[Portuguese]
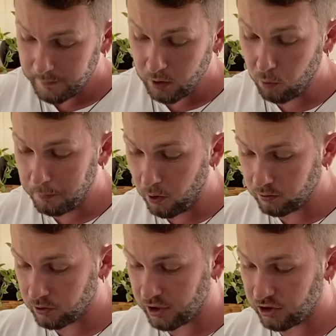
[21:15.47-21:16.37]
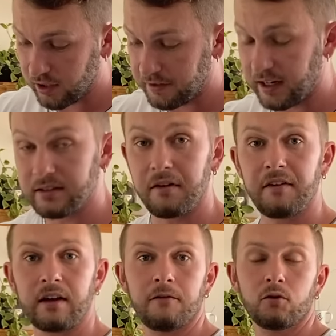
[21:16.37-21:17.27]
o ponto, gente, na verdade, você vai
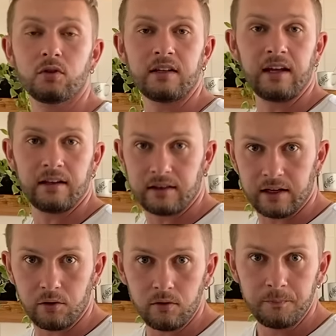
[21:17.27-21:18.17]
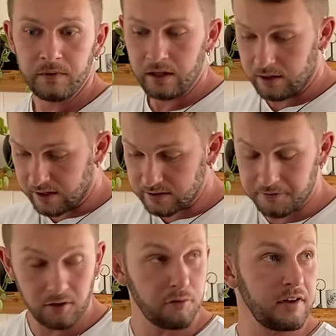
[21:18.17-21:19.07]
ver que a fruta derreteu e essa
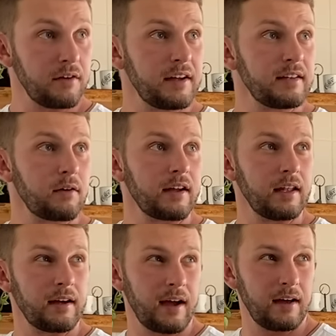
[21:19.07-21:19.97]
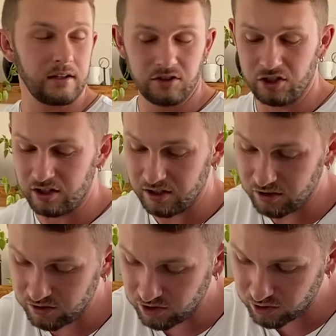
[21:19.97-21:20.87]
farofinha vai estar tá com aquela cara
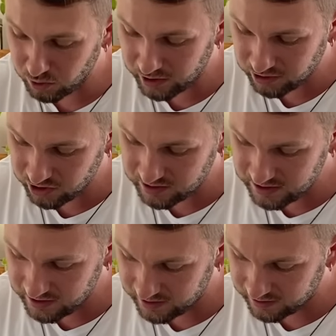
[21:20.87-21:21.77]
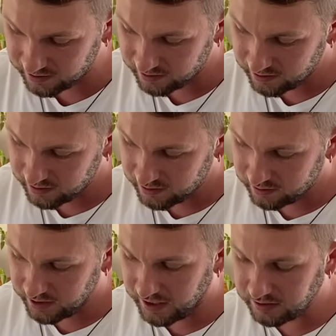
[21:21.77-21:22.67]
de, de crocantezinha. Crocante, tá.
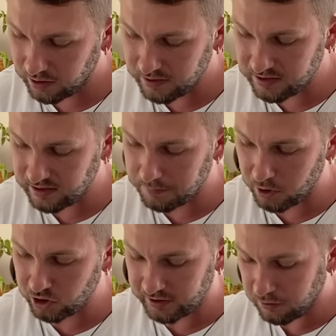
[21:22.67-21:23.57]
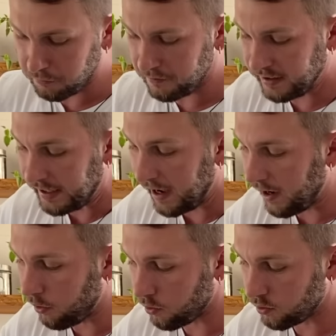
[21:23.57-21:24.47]
tá. Então, assim, você pode até no
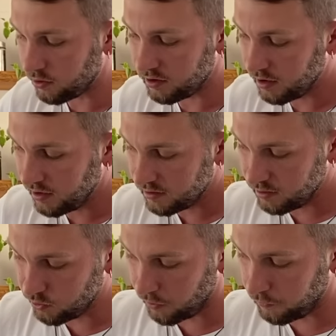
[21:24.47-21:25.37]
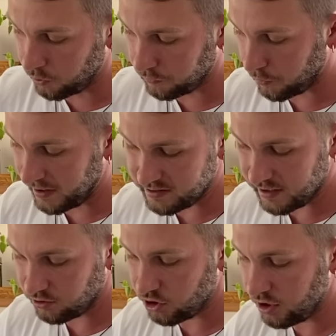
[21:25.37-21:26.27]
final, se o seu forno for mais
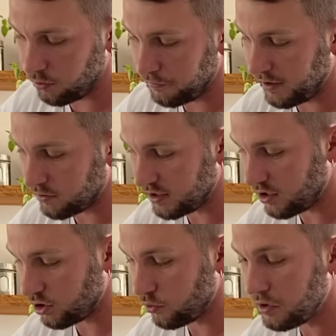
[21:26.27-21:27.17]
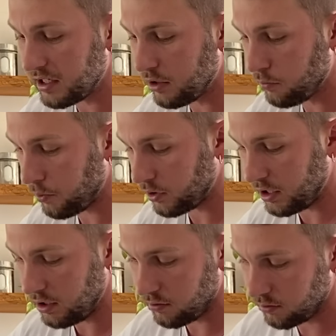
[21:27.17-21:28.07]
lentinho, no final você deixa no grill um
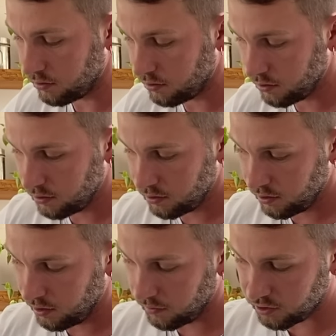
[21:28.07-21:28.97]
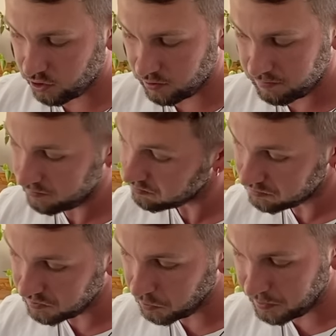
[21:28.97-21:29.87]
pouquinho. Eu acho que não